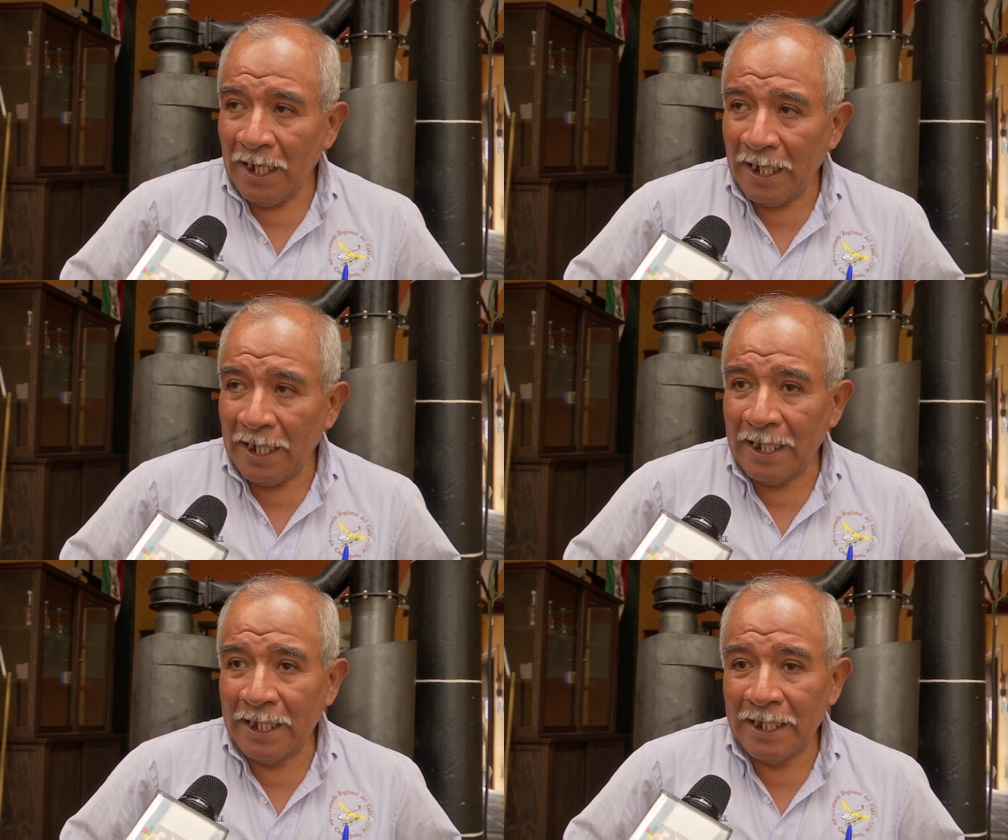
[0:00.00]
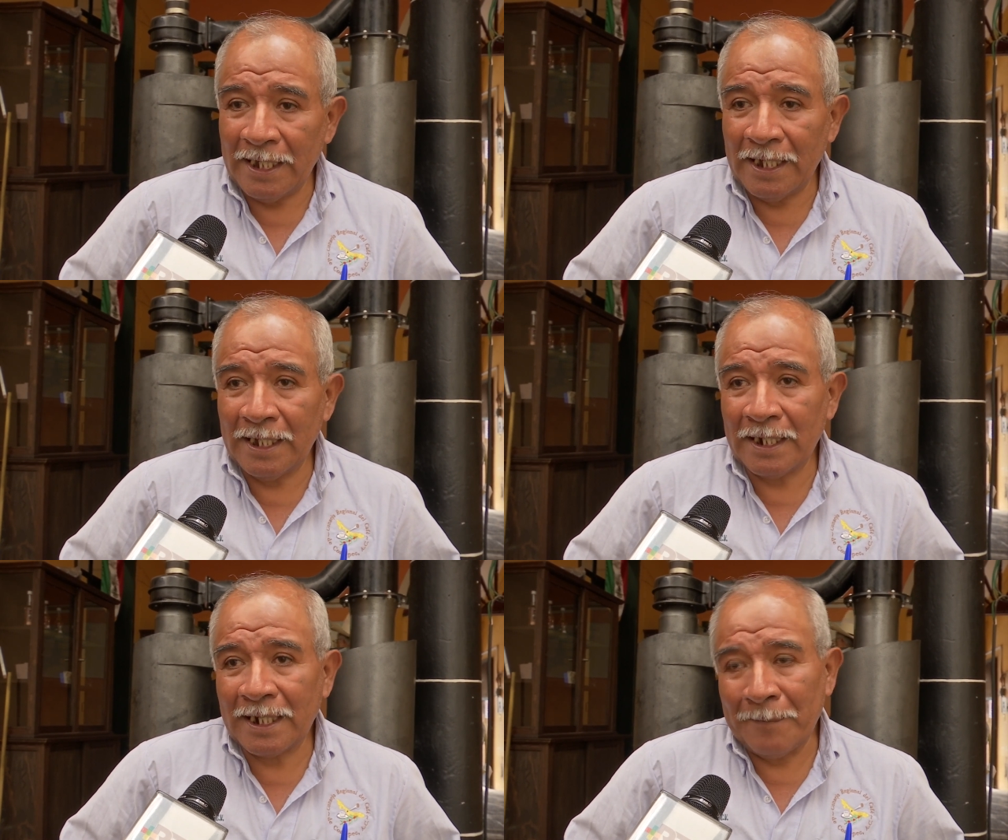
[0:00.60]

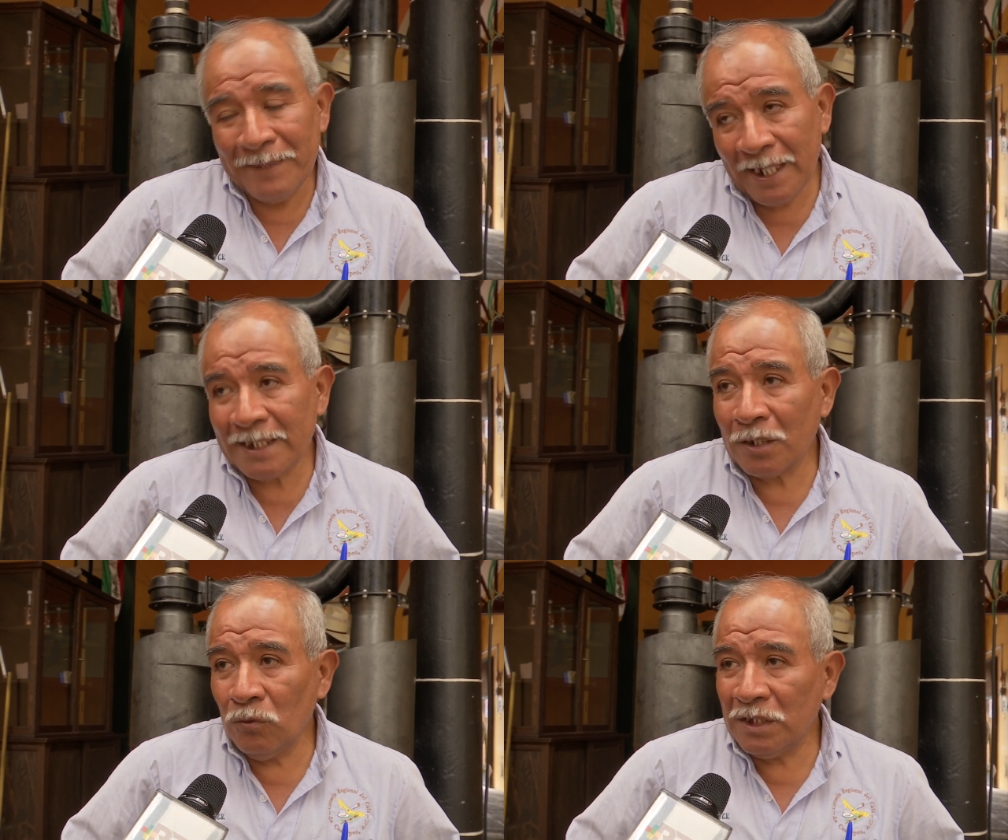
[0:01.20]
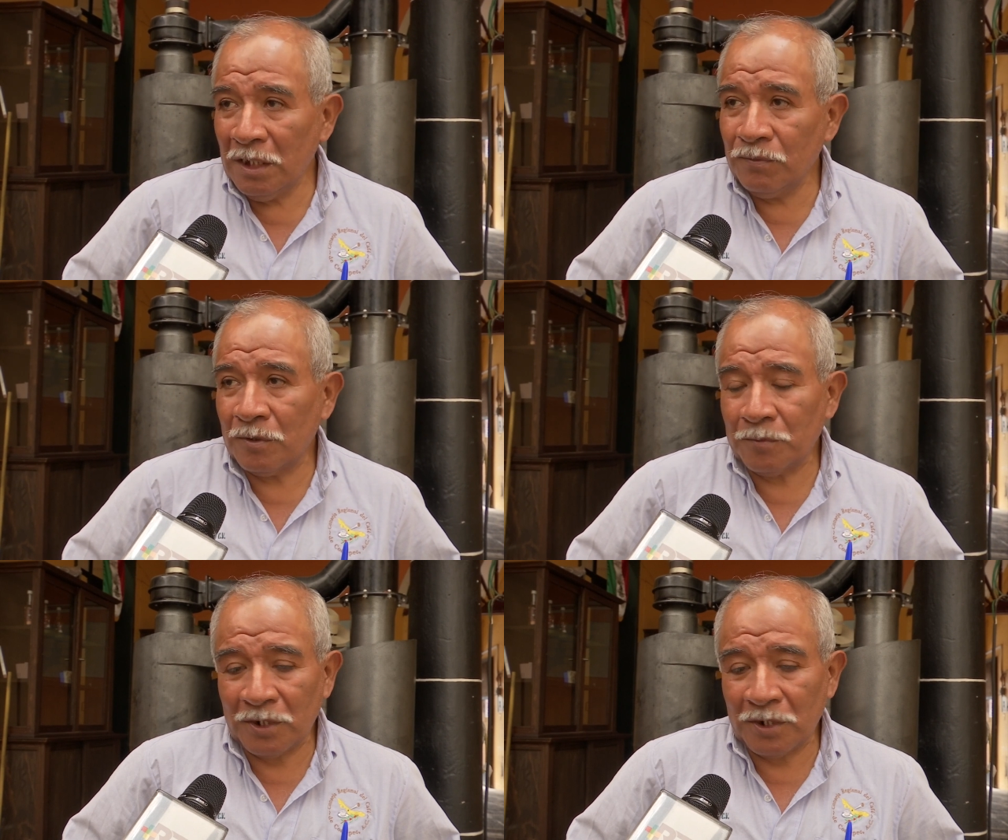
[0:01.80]
a cambiar de cultivo.